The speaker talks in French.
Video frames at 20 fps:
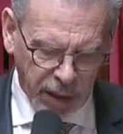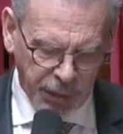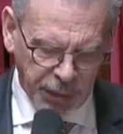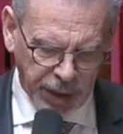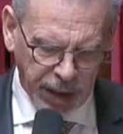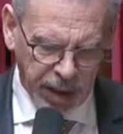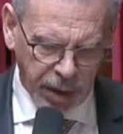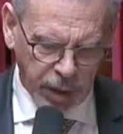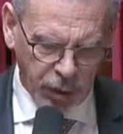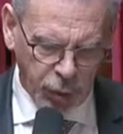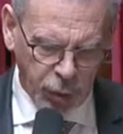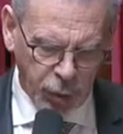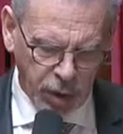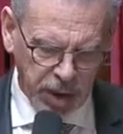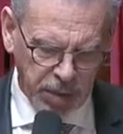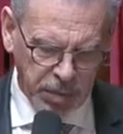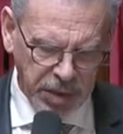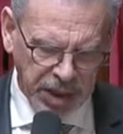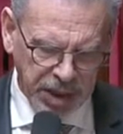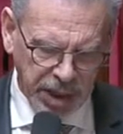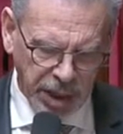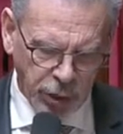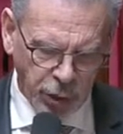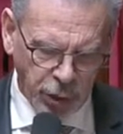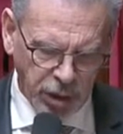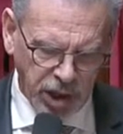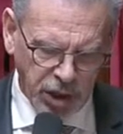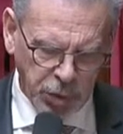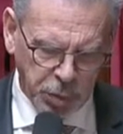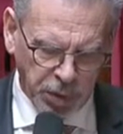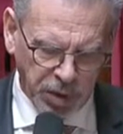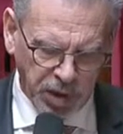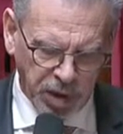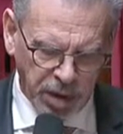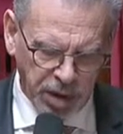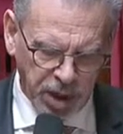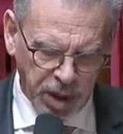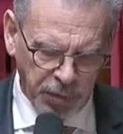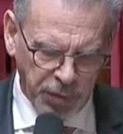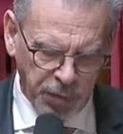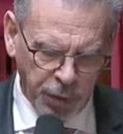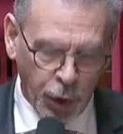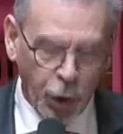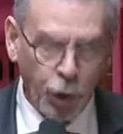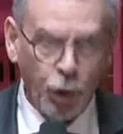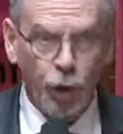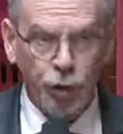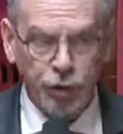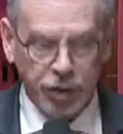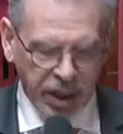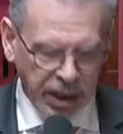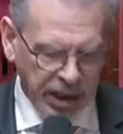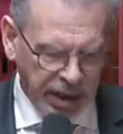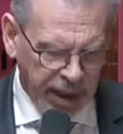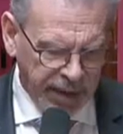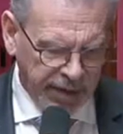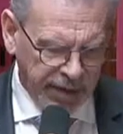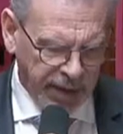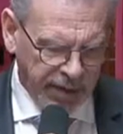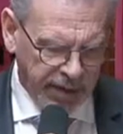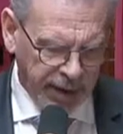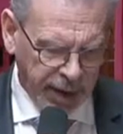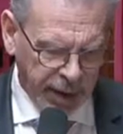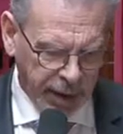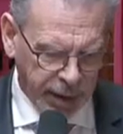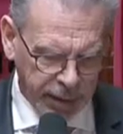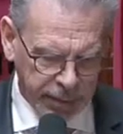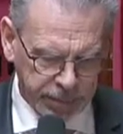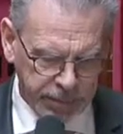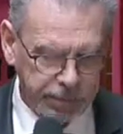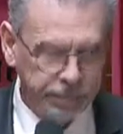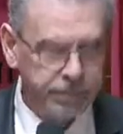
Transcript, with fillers: afin de limiter le dispositif au strict nécessaire.